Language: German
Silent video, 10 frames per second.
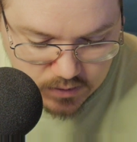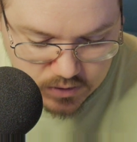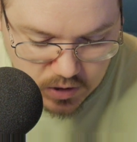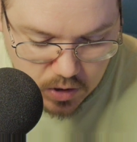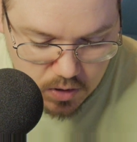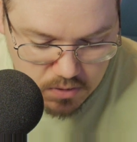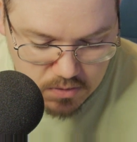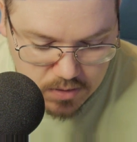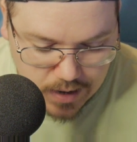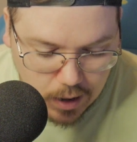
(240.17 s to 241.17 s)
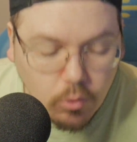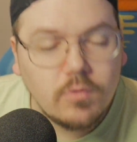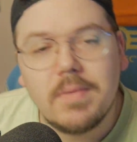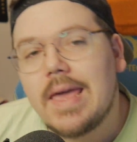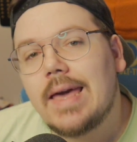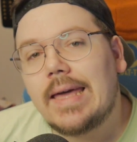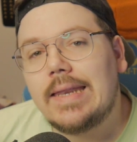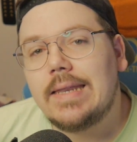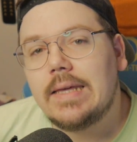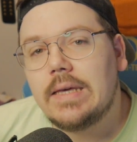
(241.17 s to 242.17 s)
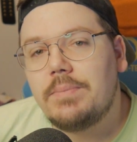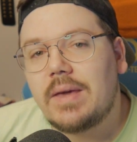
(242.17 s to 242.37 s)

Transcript: soll laut mehreren äh,